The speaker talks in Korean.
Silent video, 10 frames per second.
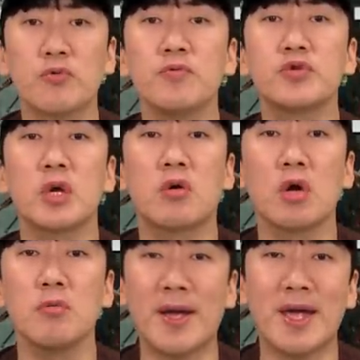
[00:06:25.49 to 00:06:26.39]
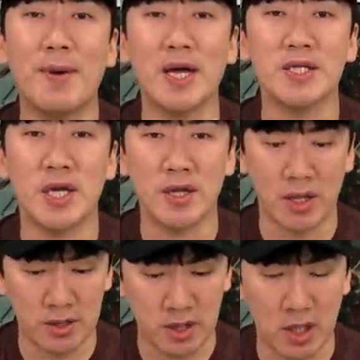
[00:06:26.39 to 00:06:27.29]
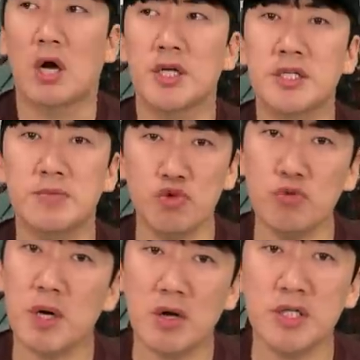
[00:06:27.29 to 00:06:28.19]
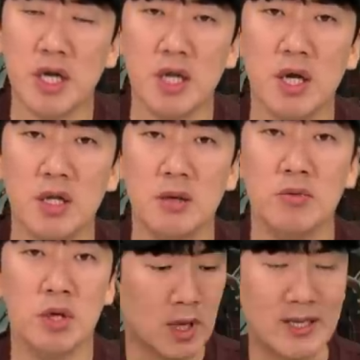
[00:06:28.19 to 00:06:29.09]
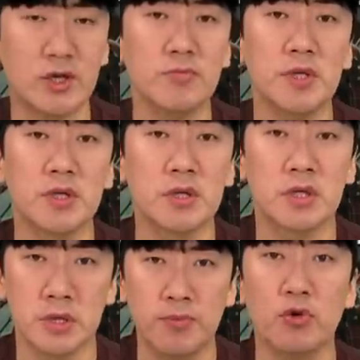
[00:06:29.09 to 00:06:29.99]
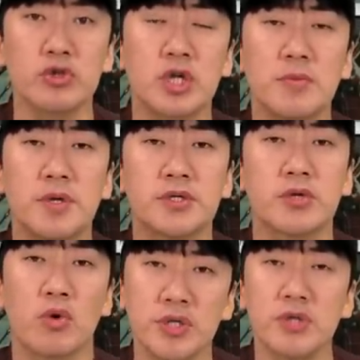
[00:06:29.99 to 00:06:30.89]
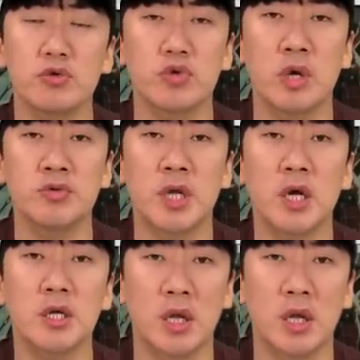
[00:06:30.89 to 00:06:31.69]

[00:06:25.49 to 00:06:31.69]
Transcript: 부품수가 거의 100개밖에 차이 안 나는데 한 16만 원 차이가 나기 때문에 가성비는 그 포르쉐에 비해서는 훨씬 더 좋다고 생각이